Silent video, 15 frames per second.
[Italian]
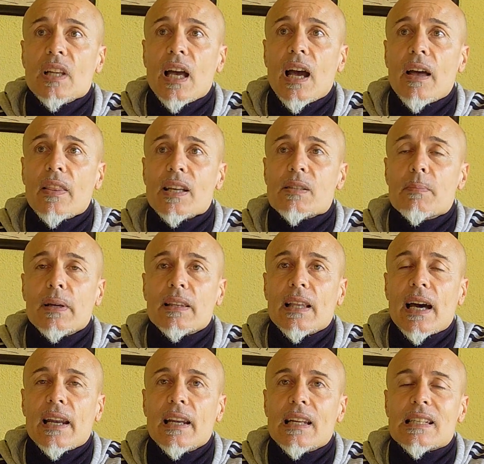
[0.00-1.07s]
ad
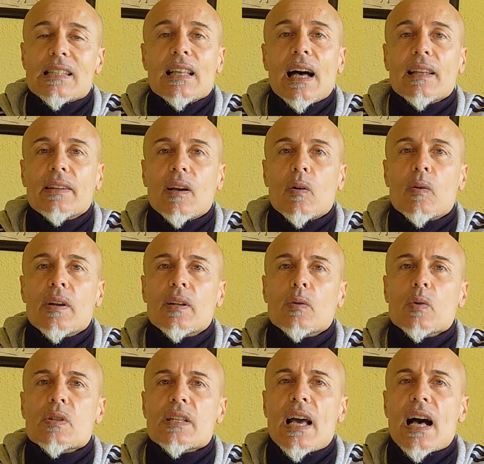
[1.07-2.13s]
aspettare l'estate con
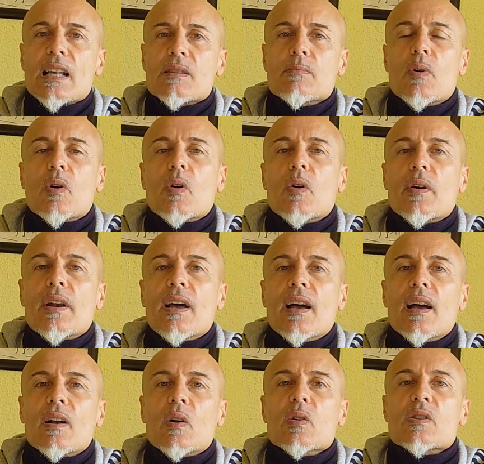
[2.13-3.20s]
entusiasmo,
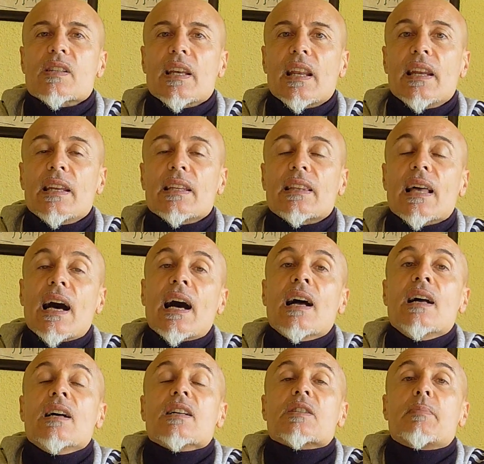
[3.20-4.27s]
con, con serenità.
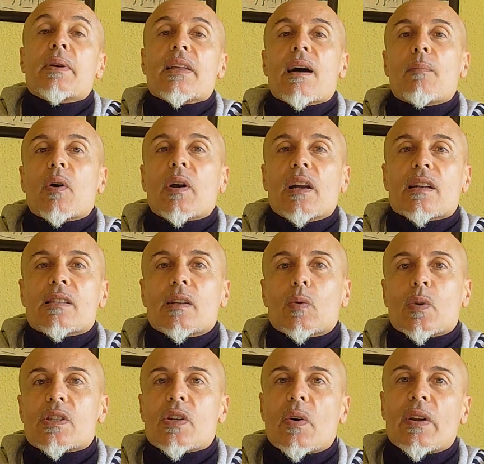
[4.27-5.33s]
Speriamo che la
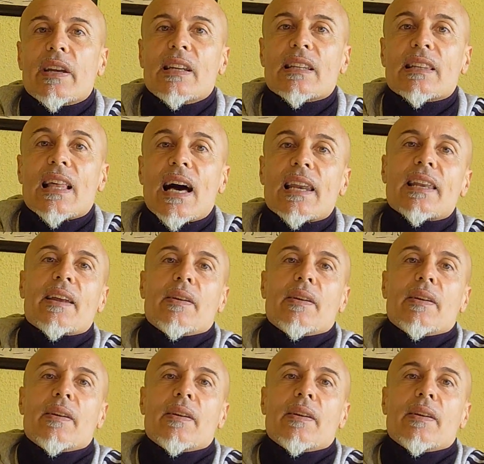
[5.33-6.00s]
situazione in Italia